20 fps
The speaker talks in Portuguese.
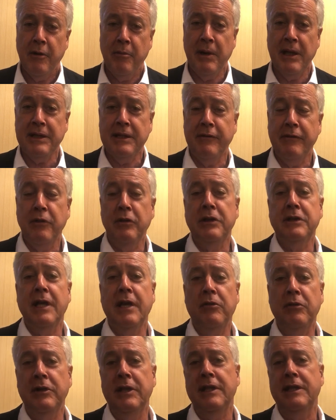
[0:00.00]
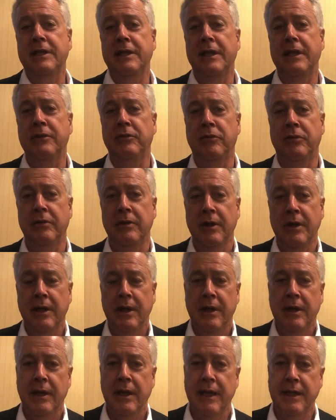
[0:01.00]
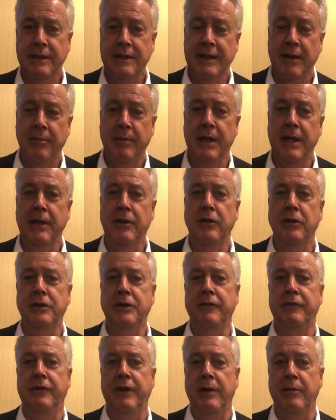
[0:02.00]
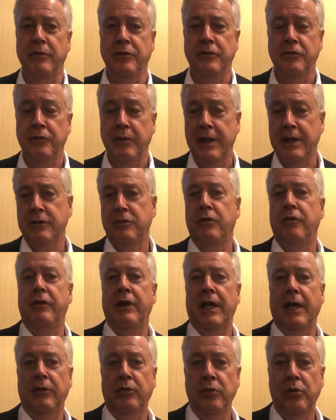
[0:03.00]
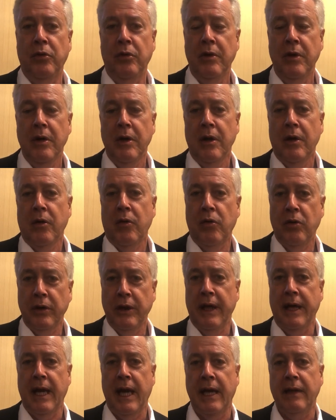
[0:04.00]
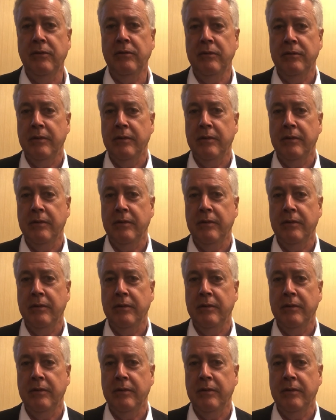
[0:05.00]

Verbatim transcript: Basta ver o que está acontecendo. Essa semana nós tivemos um ex-governador condenado,